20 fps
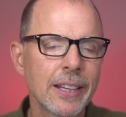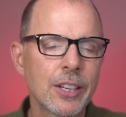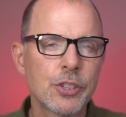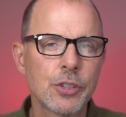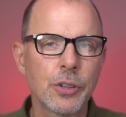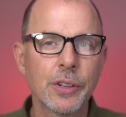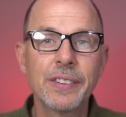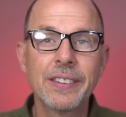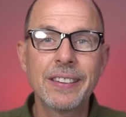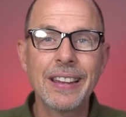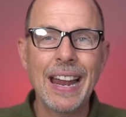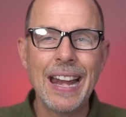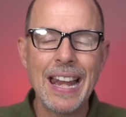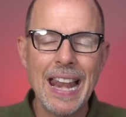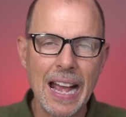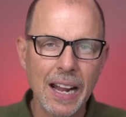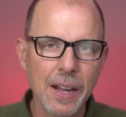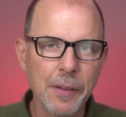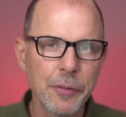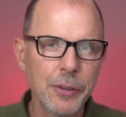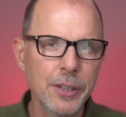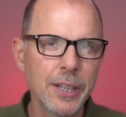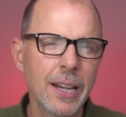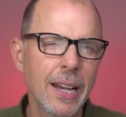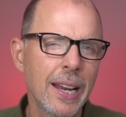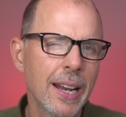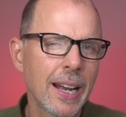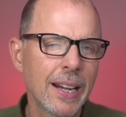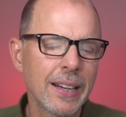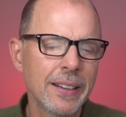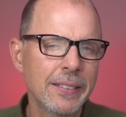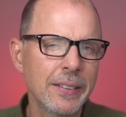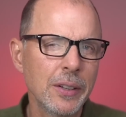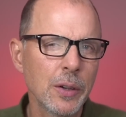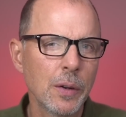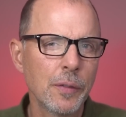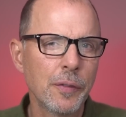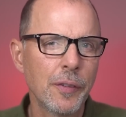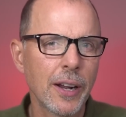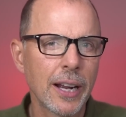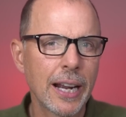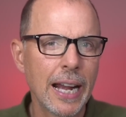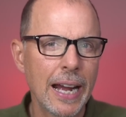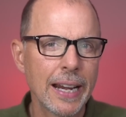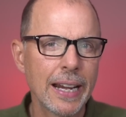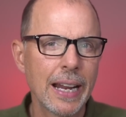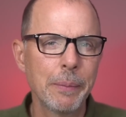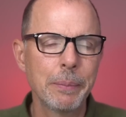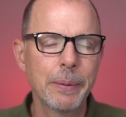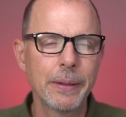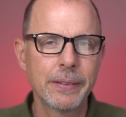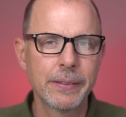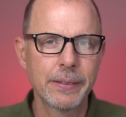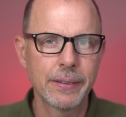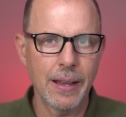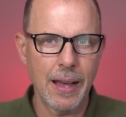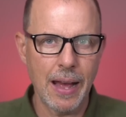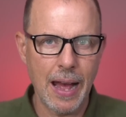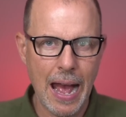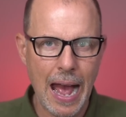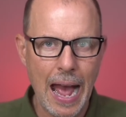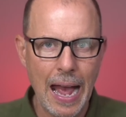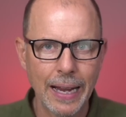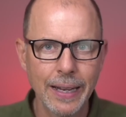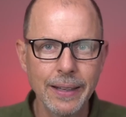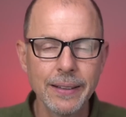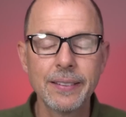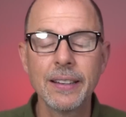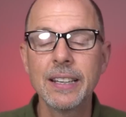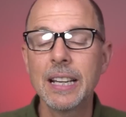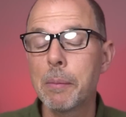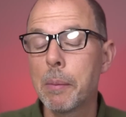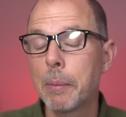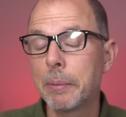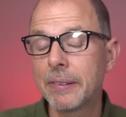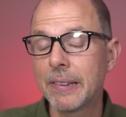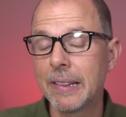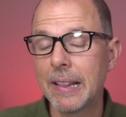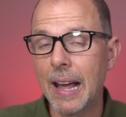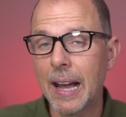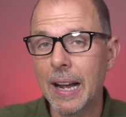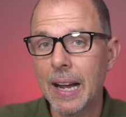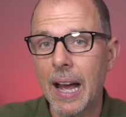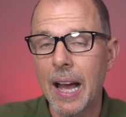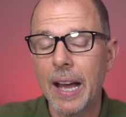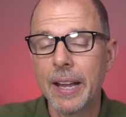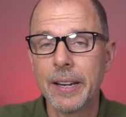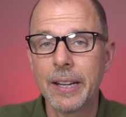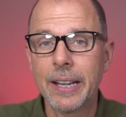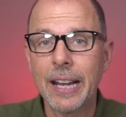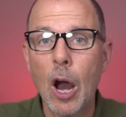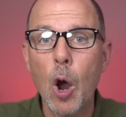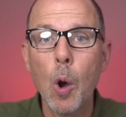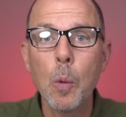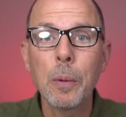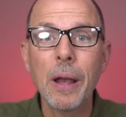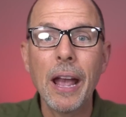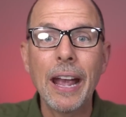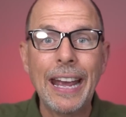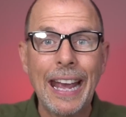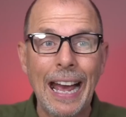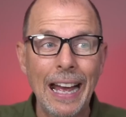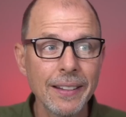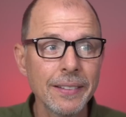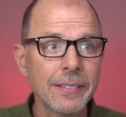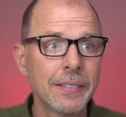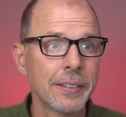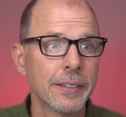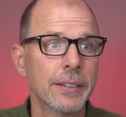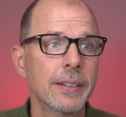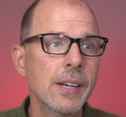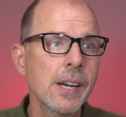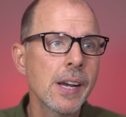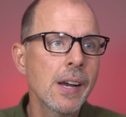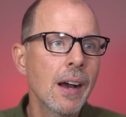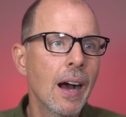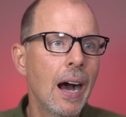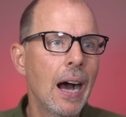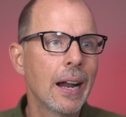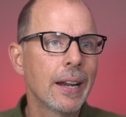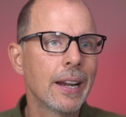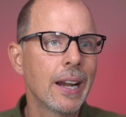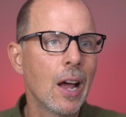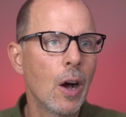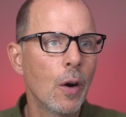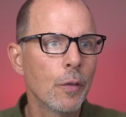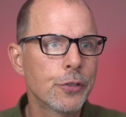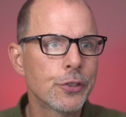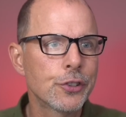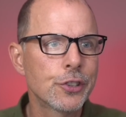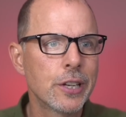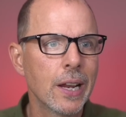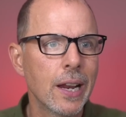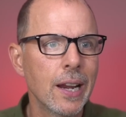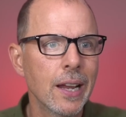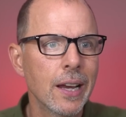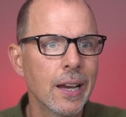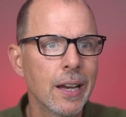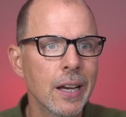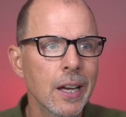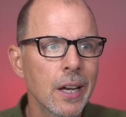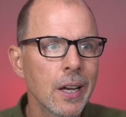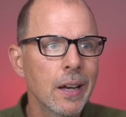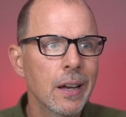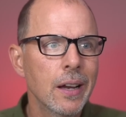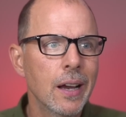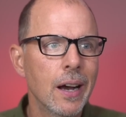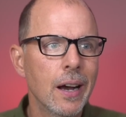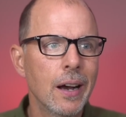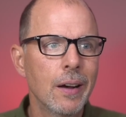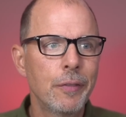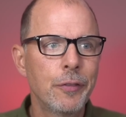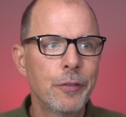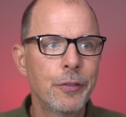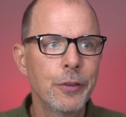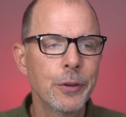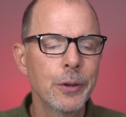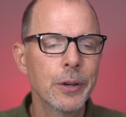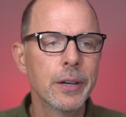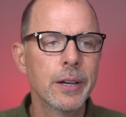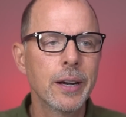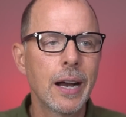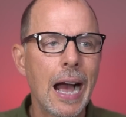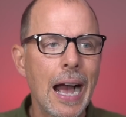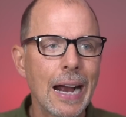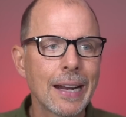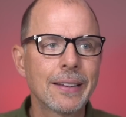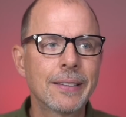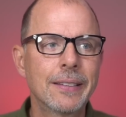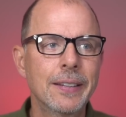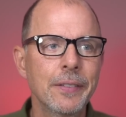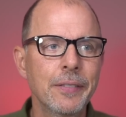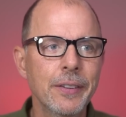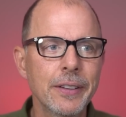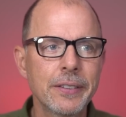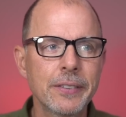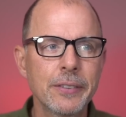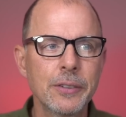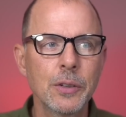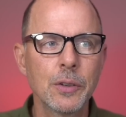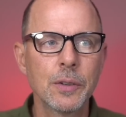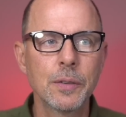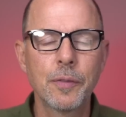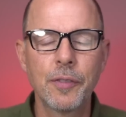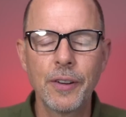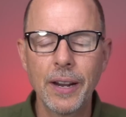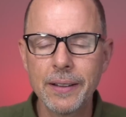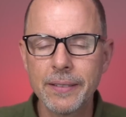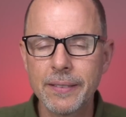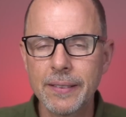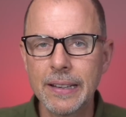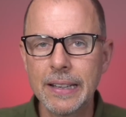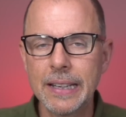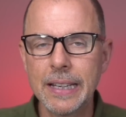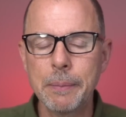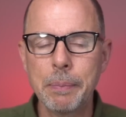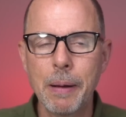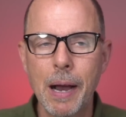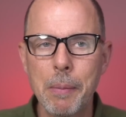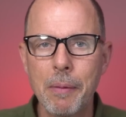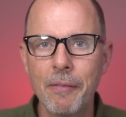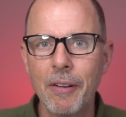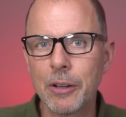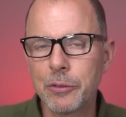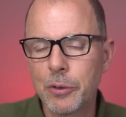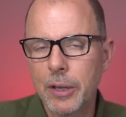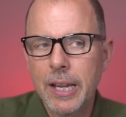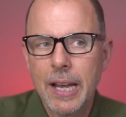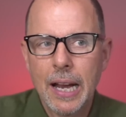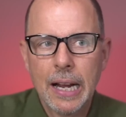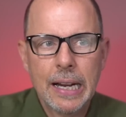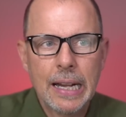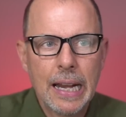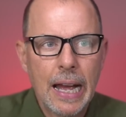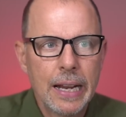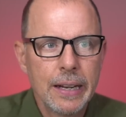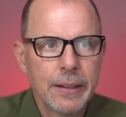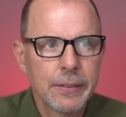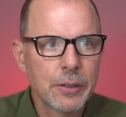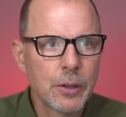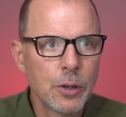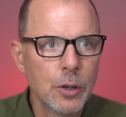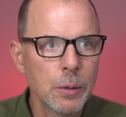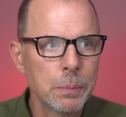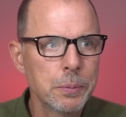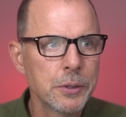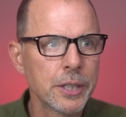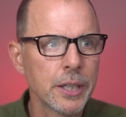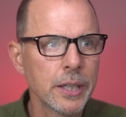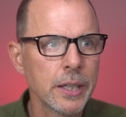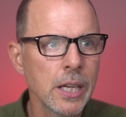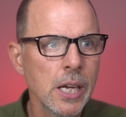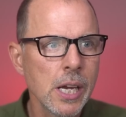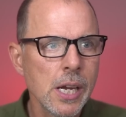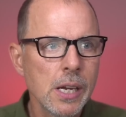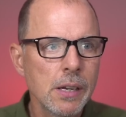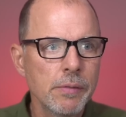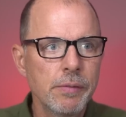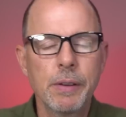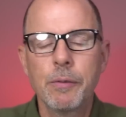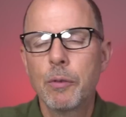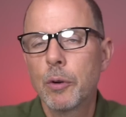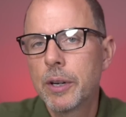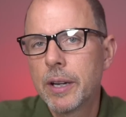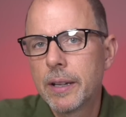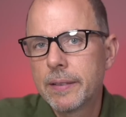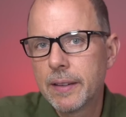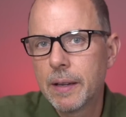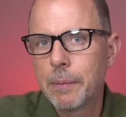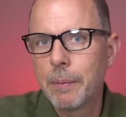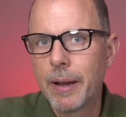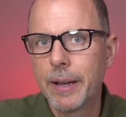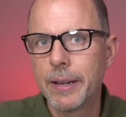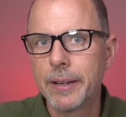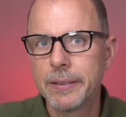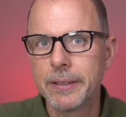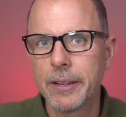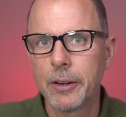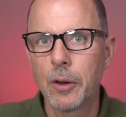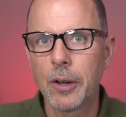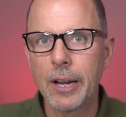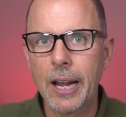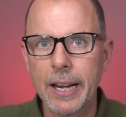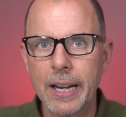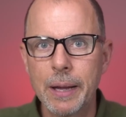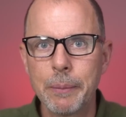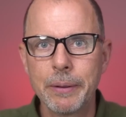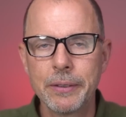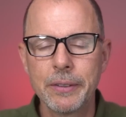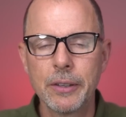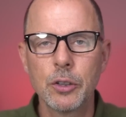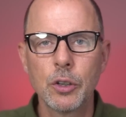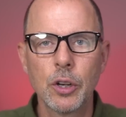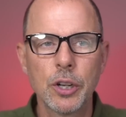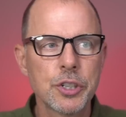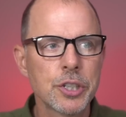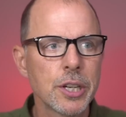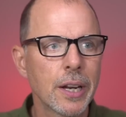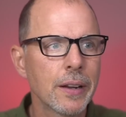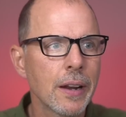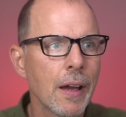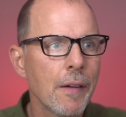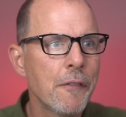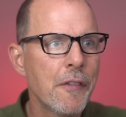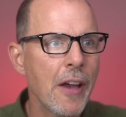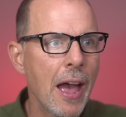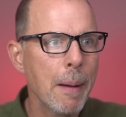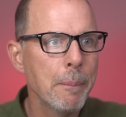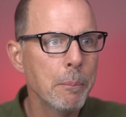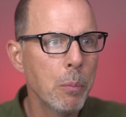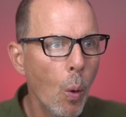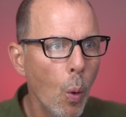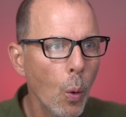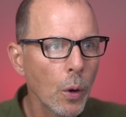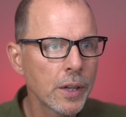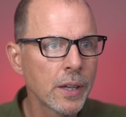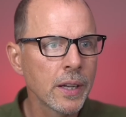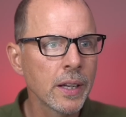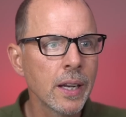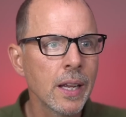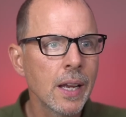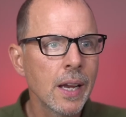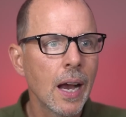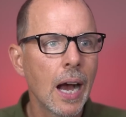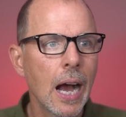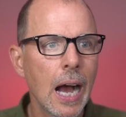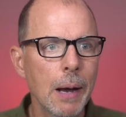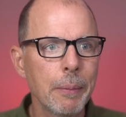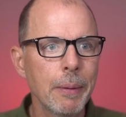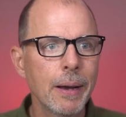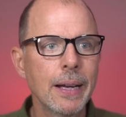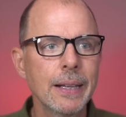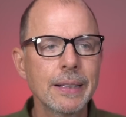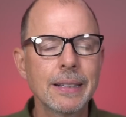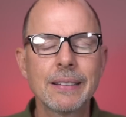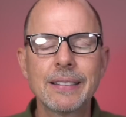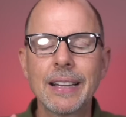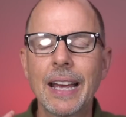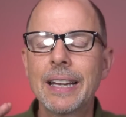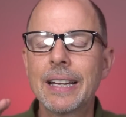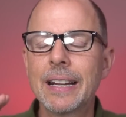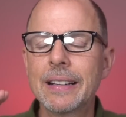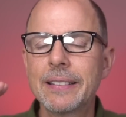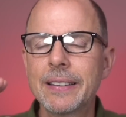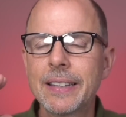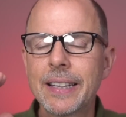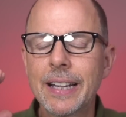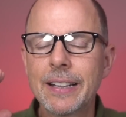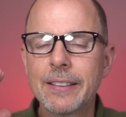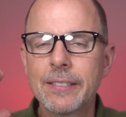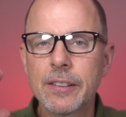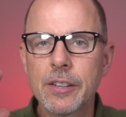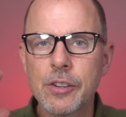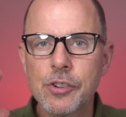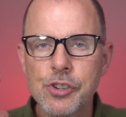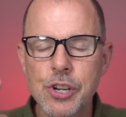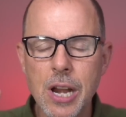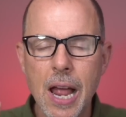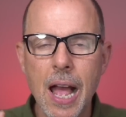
sich schon sehr lange für die Legalisierung von Cannabis ein, sind aber bislang eine kaum gekannte Anlaufstelle ja, für Aktivisten und Pflanzenliebhaber, war also eher ein kleines Klüppchen. Wem wundert's, immerhin ist ja noch Cannabis in Deutschland verboten, aber das ändert sich jetzt